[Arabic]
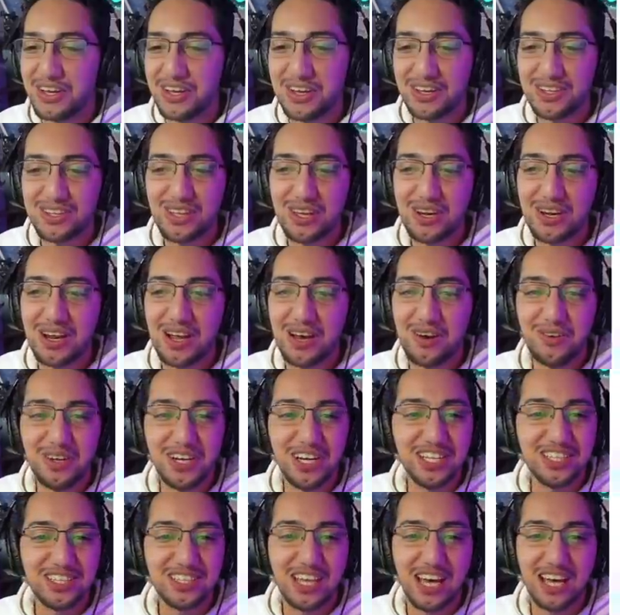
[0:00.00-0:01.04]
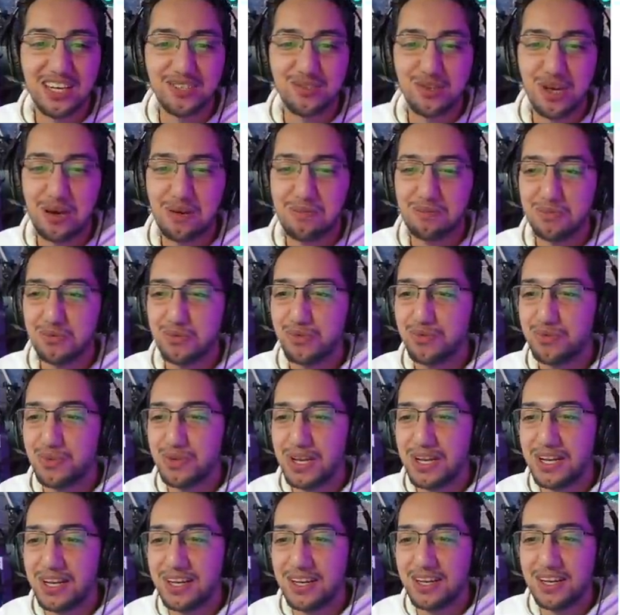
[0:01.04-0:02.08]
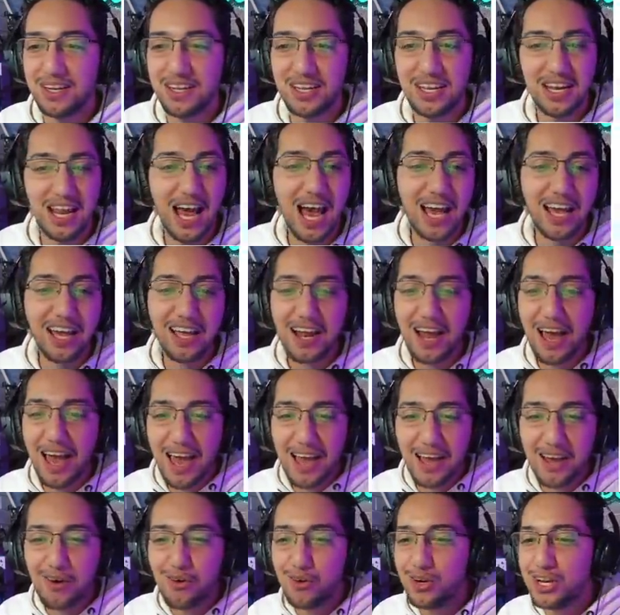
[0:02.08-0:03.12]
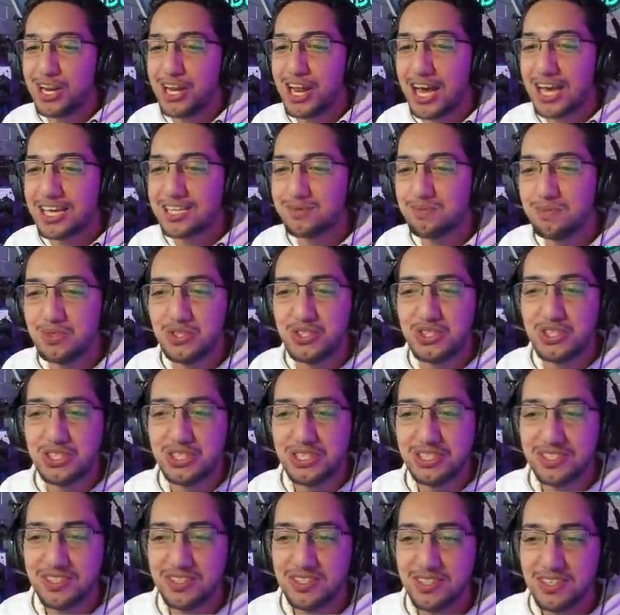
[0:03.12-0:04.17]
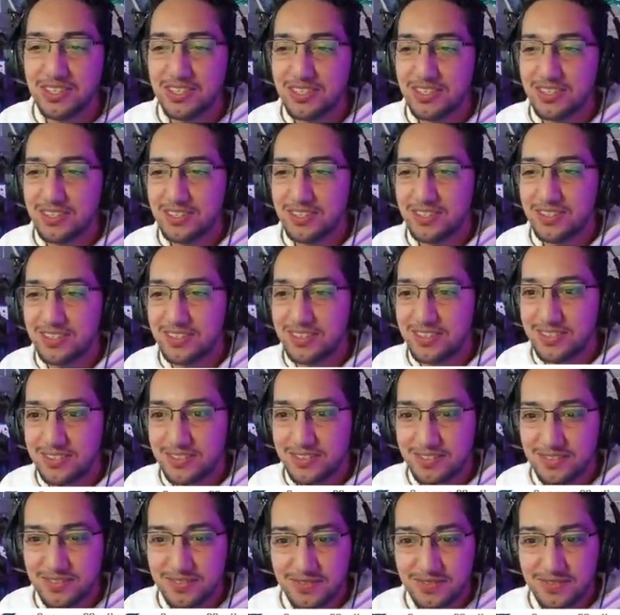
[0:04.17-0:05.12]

اختار الاول اللي انت عايزه يا عم شوف اغلى حاجه قول لي انا عايز من دي هات لي هات لي